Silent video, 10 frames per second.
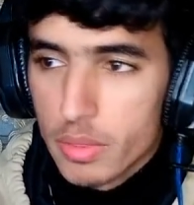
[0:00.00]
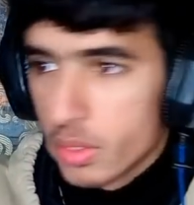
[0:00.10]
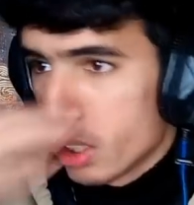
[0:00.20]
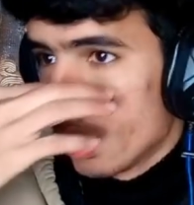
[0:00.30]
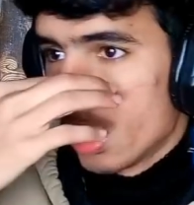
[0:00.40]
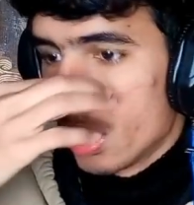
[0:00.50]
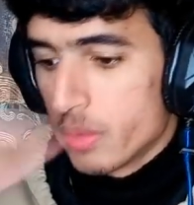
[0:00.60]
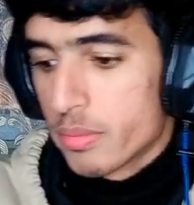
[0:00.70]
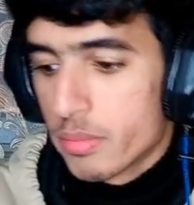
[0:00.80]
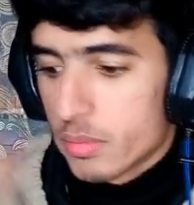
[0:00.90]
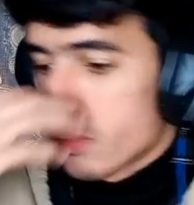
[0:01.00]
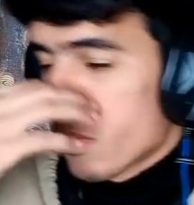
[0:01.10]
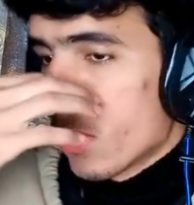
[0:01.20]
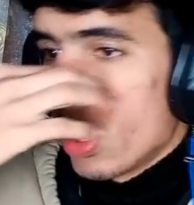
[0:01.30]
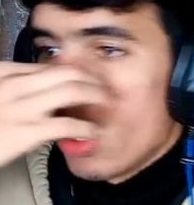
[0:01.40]
العلاقات
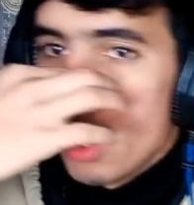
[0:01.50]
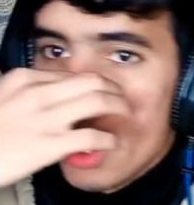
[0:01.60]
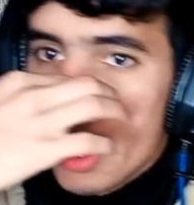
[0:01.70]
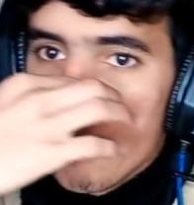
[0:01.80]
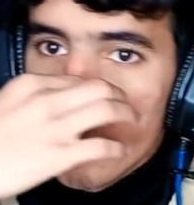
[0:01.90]
فراتيلو نار